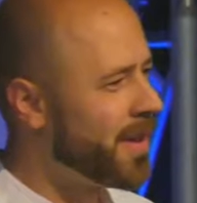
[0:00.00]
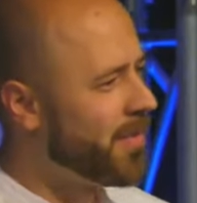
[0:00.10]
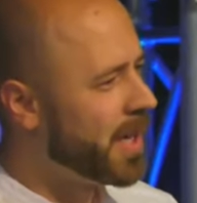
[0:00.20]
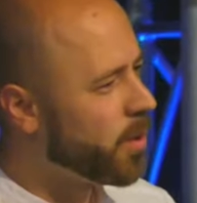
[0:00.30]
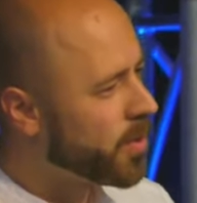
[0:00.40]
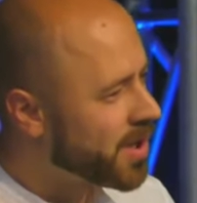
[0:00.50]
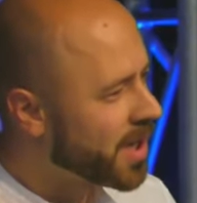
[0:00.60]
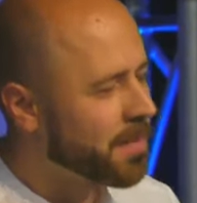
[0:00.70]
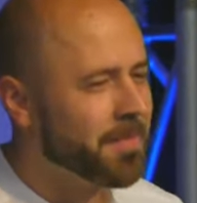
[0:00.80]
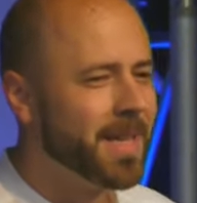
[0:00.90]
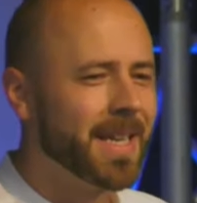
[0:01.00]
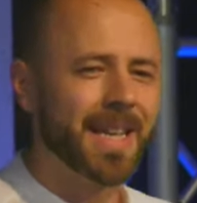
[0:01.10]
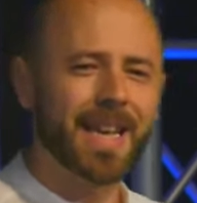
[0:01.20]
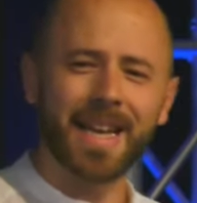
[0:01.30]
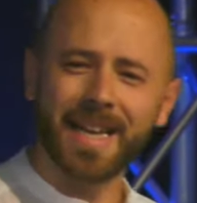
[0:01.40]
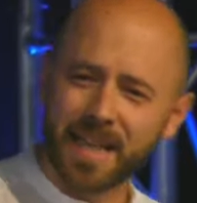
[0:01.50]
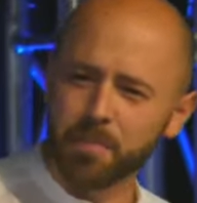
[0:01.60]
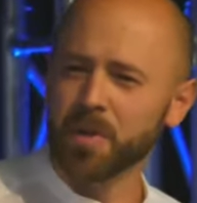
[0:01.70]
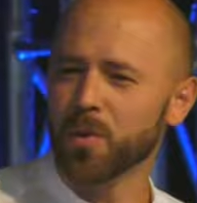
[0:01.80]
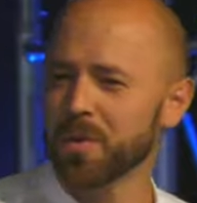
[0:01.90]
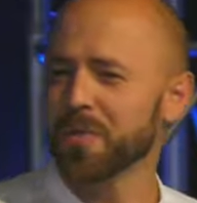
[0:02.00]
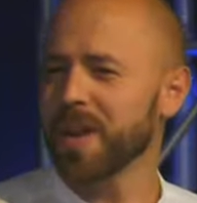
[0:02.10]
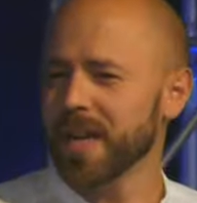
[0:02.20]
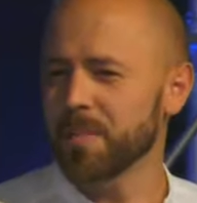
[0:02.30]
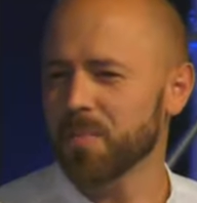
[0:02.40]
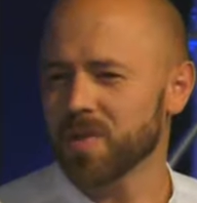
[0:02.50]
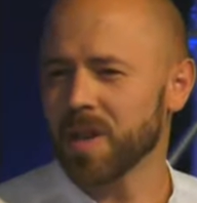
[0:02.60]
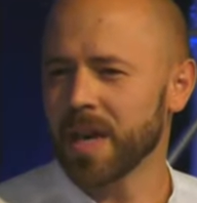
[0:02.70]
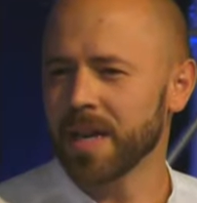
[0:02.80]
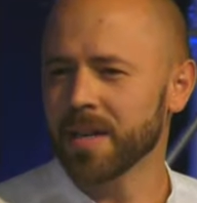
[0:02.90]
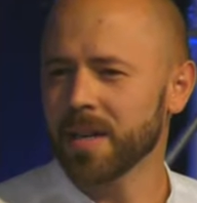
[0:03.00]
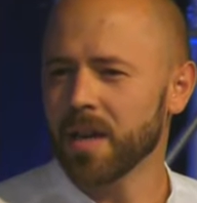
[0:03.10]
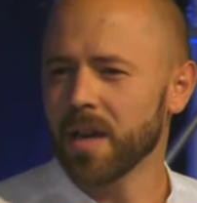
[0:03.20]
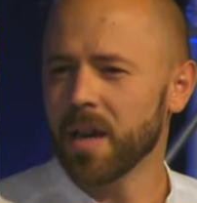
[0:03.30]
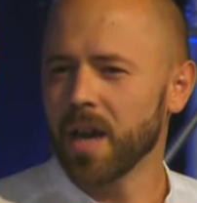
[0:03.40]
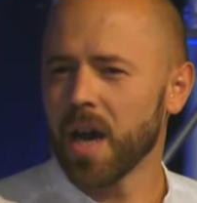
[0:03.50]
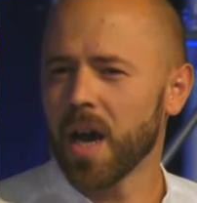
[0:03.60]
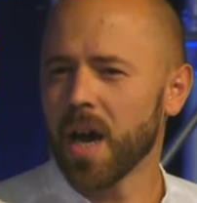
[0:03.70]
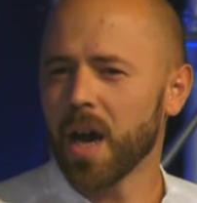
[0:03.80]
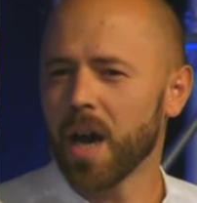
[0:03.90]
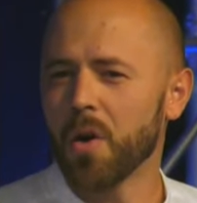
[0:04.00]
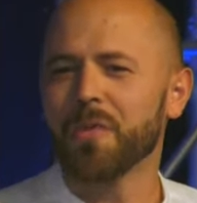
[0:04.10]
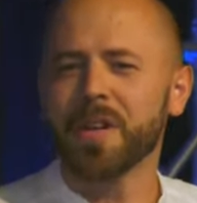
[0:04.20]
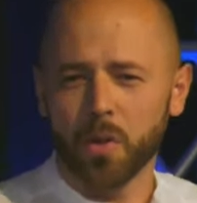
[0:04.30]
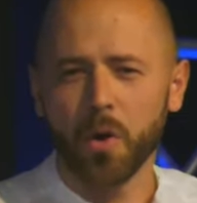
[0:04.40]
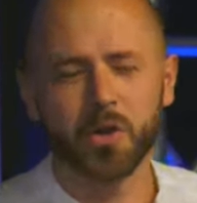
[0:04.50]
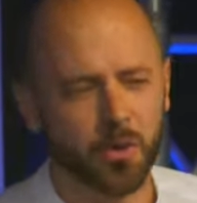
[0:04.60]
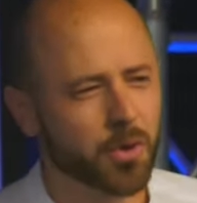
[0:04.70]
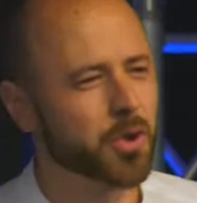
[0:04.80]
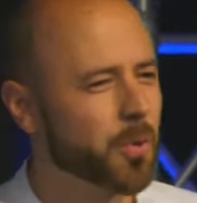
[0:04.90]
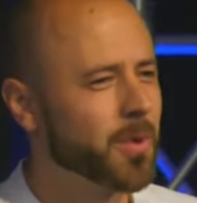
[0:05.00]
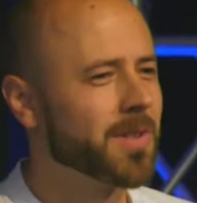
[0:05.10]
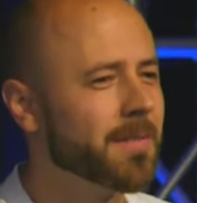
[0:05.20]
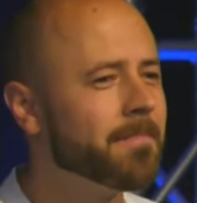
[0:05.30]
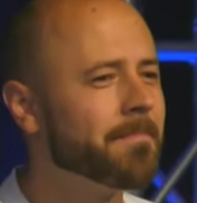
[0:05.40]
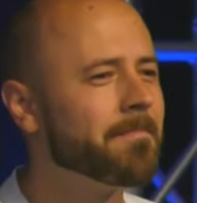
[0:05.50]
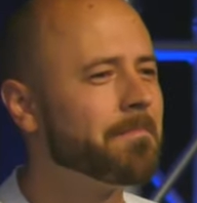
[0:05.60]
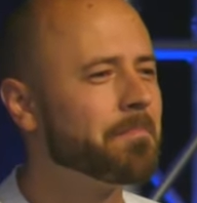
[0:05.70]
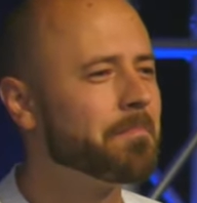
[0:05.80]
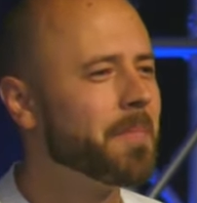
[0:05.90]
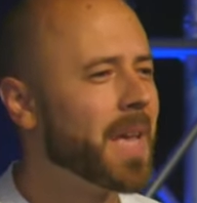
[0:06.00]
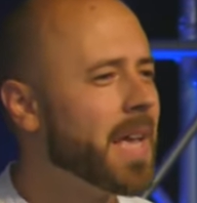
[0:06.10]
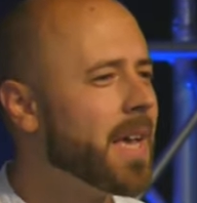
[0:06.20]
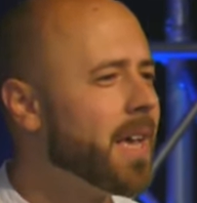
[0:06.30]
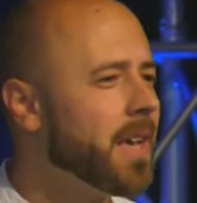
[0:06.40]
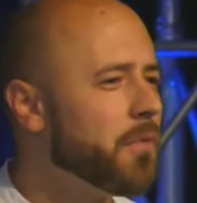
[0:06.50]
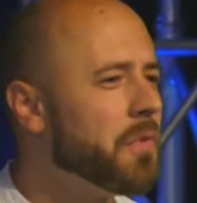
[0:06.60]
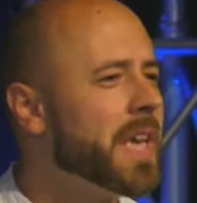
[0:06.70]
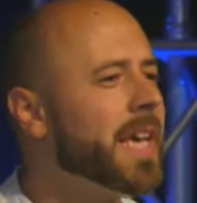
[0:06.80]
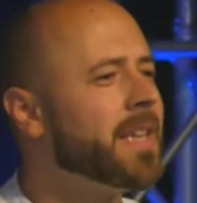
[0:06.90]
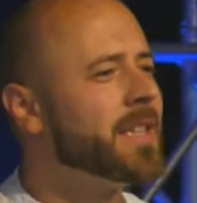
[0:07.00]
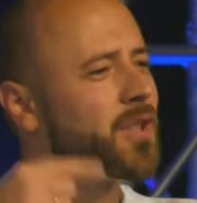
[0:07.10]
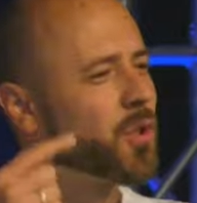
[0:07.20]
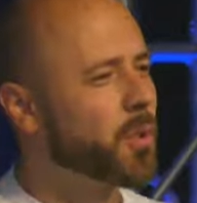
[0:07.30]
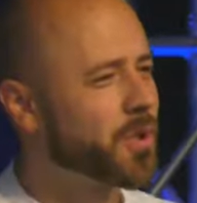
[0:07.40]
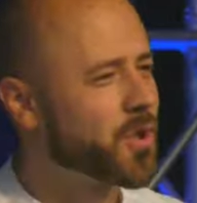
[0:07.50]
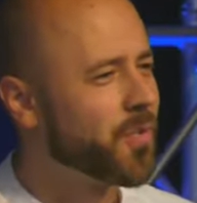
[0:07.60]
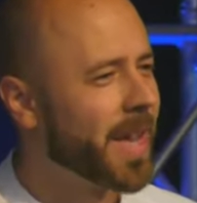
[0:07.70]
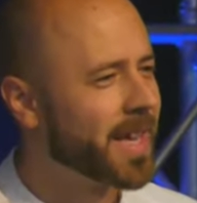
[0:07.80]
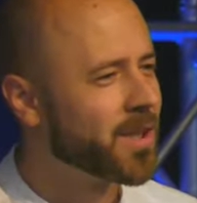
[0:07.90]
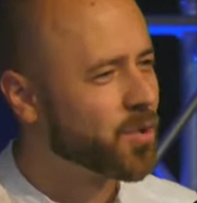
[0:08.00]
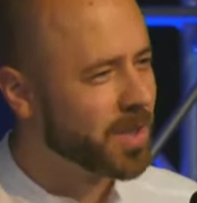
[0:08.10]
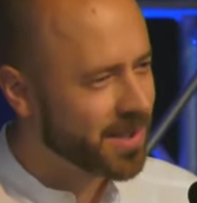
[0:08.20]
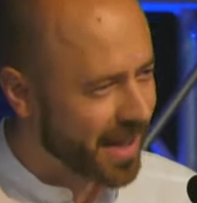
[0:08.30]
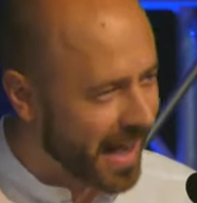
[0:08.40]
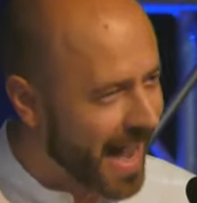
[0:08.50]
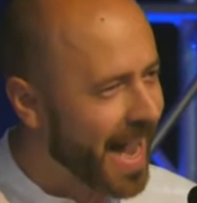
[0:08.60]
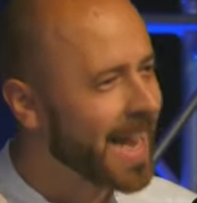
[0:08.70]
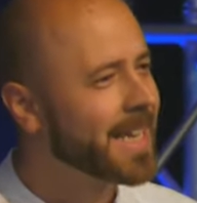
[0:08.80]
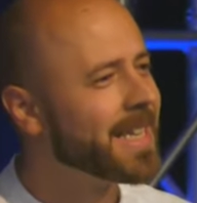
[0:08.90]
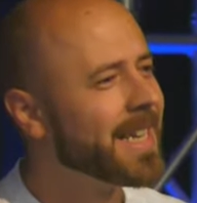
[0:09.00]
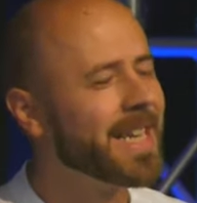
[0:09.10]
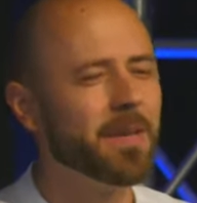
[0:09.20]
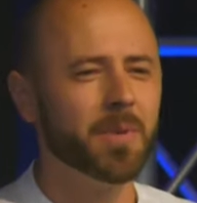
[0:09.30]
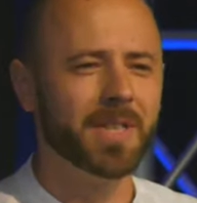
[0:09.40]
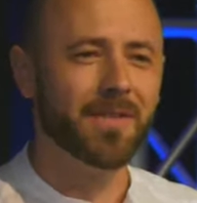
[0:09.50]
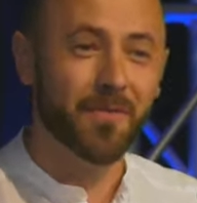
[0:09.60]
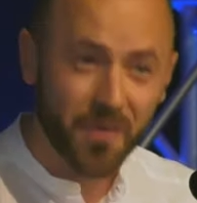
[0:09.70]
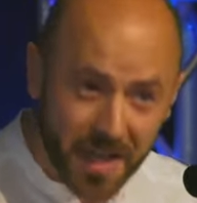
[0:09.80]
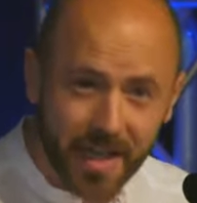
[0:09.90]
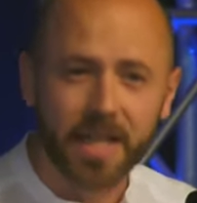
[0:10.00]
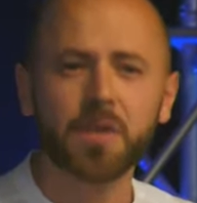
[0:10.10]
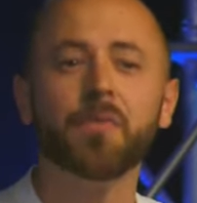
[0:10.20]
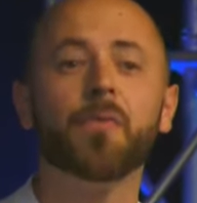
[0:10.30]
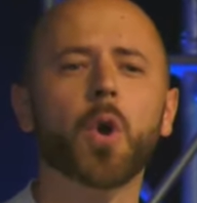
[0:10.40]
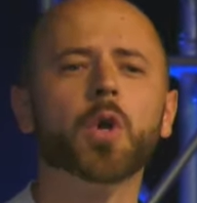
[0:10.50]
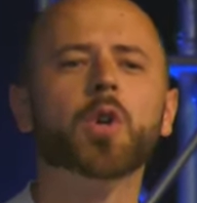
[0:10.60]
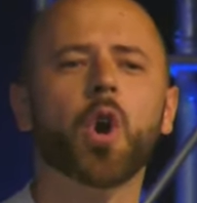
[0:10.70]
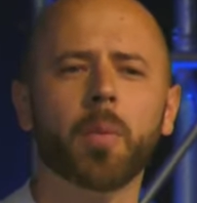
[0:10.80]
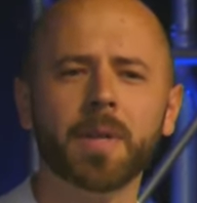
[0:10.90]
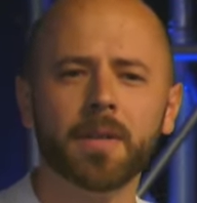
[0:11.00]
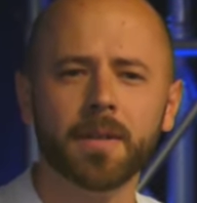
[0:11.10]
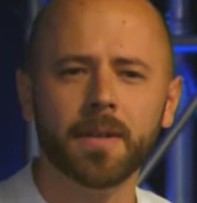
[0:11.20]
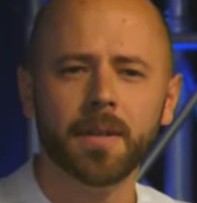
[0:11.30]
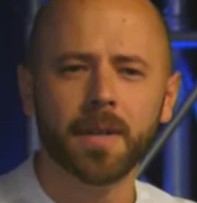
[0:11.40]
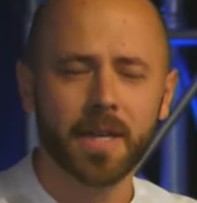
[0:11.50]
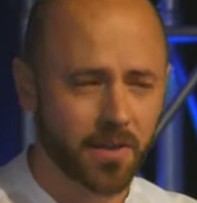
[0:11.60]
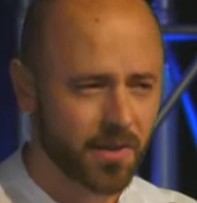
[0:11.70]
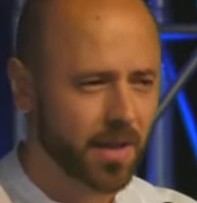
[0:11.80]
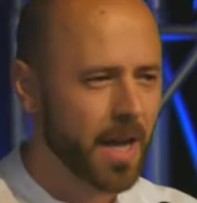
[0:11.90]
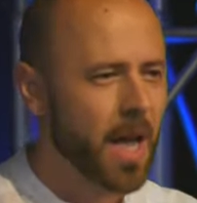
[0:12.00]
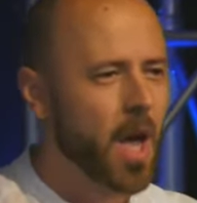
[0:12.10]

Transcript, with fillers: wenn wir in unserem Lieben und Verliebtsein auf Enttäuschung stoßen, wie hingezogen zu werden zu dieser einen Liebe, die wirklich vollkommen ist